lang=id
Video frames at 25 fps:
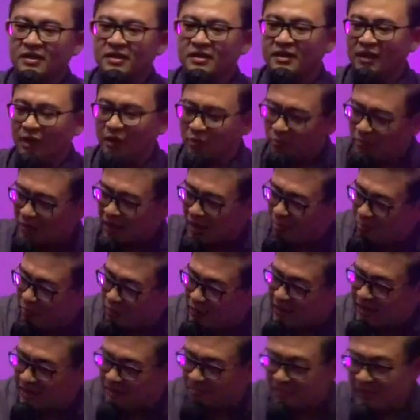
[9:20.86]
lalu kamu
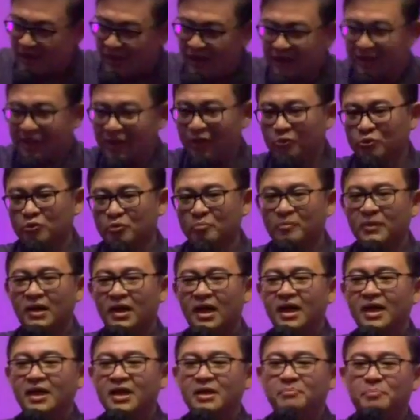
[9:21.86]
diminta untuk
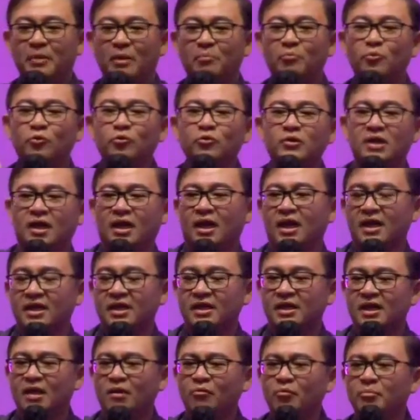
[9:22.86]
melayani pemuda
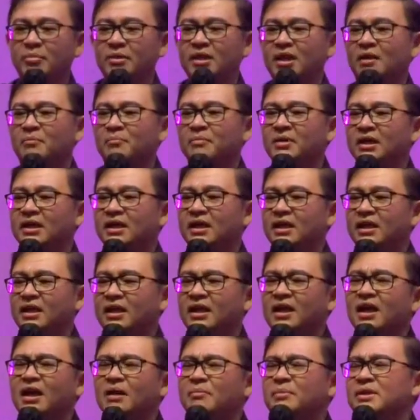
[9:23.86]
lagi. Kamu bilang begini,
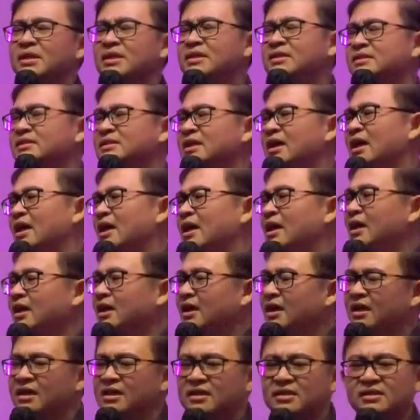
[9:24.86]
nggak bisa.
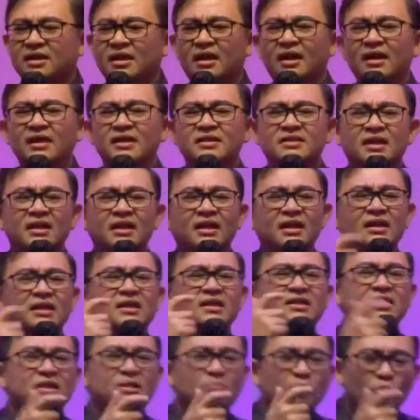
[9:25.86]
Sekarang saya lagi
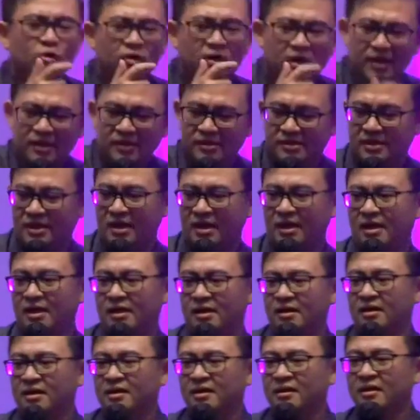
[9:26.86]
sibuk kerja.
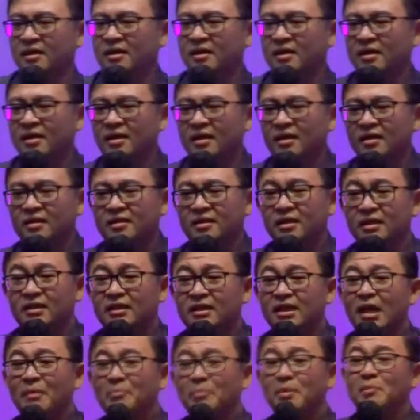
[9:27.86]

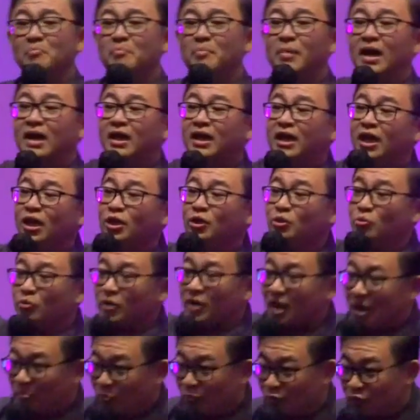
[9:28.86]
Tetapi begitu
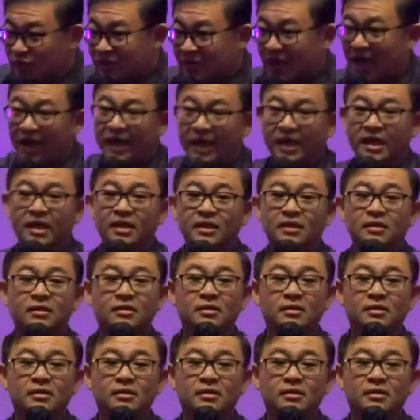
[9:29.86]
kamu sakit,